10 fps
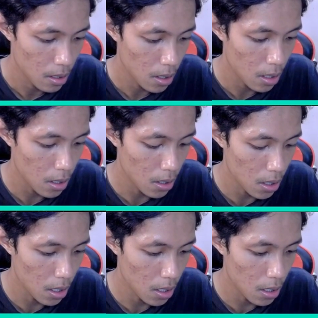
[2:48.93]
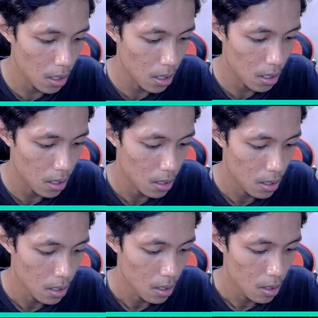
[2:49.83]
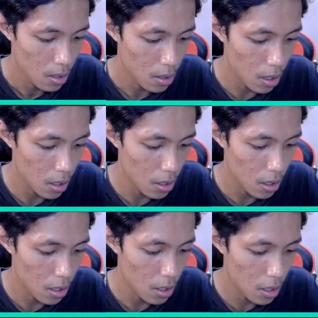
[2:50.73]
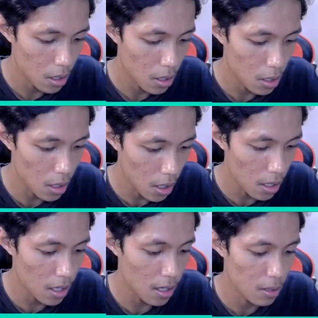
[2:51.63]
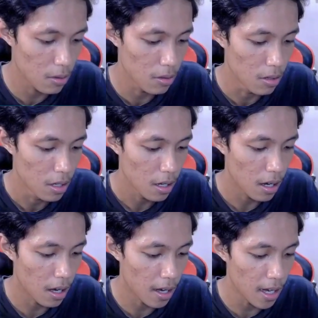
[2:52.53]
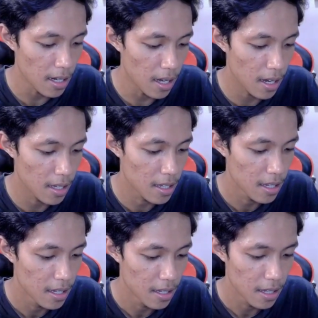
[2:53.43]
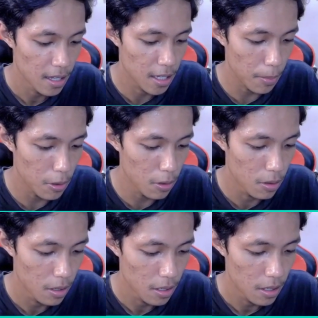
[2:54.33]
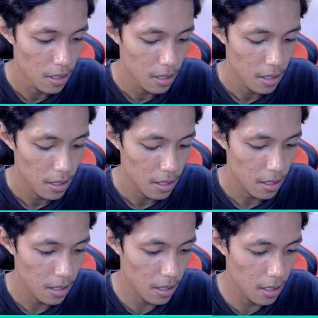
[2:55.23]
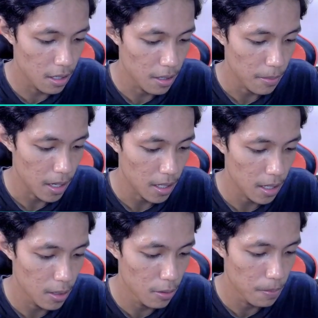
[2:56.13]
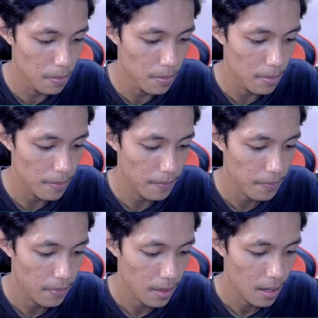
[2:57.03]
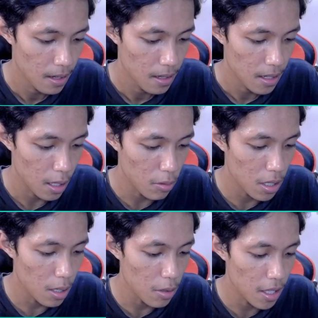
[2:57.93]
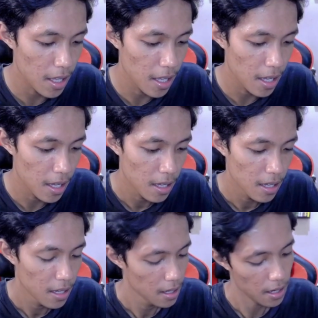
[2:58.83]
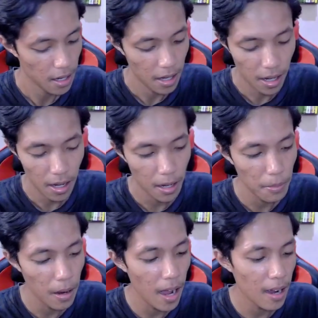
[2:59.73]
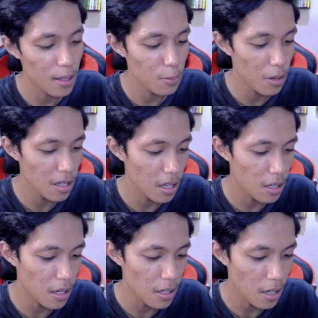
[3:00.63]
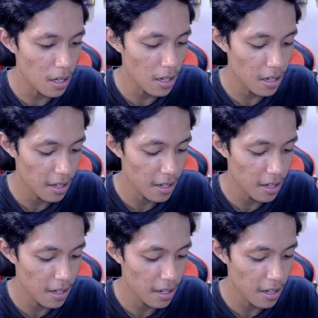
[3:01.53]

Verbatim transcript: Sing sing sing sing. Sing sing sing sing tuh. Keren nggak guys? Zap dulu. Uh, masih hidup. Satu hit, satu hit. Keren banget woi. Sing sing sing sing.